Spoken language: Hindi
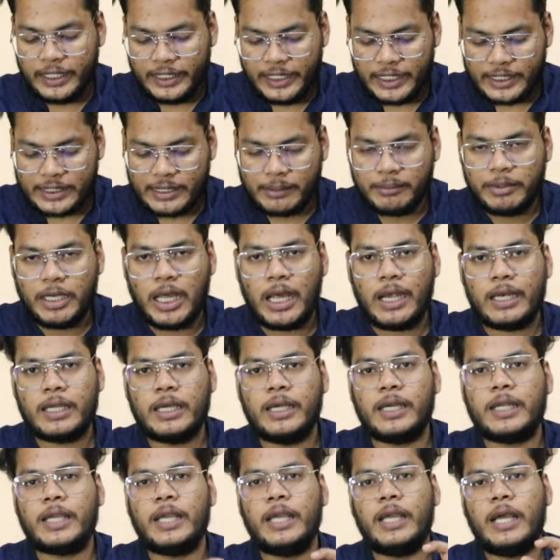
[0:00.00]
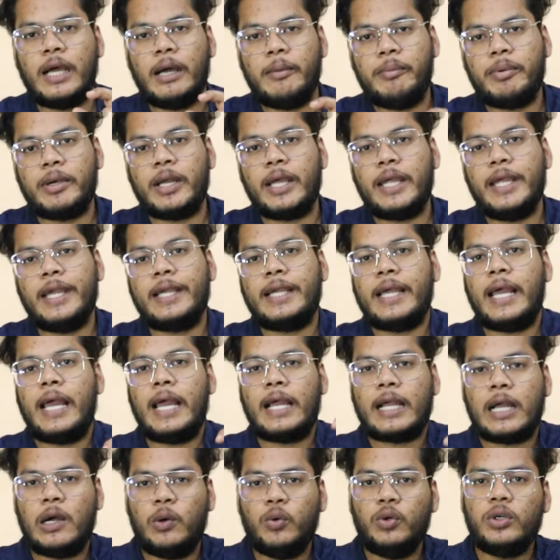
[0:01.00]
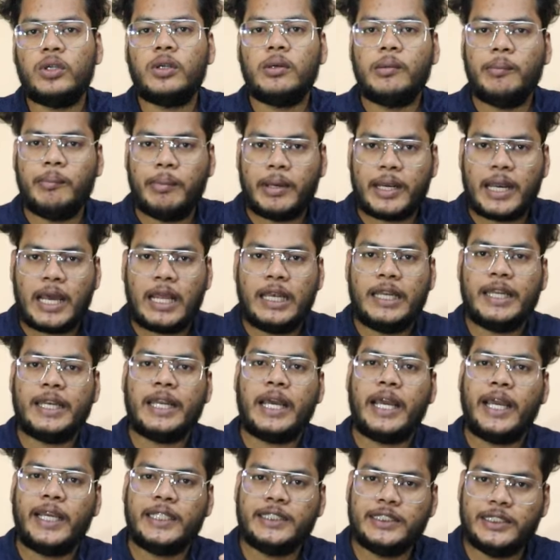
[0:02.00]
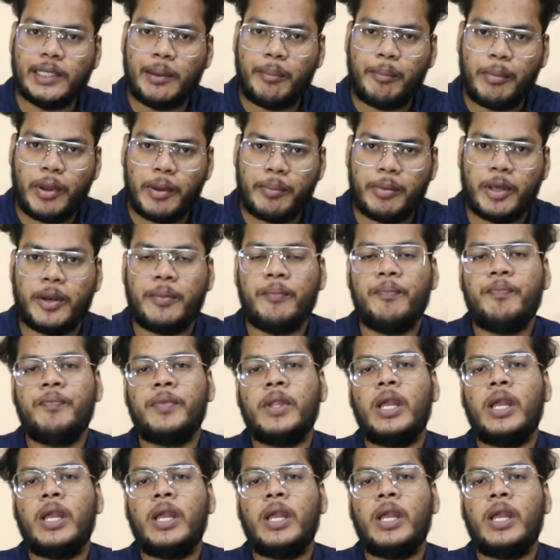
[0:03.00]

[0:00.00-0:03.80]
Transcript: ये सब डाल करके अपना एक अकाउंट बना लेना है जेब पे पर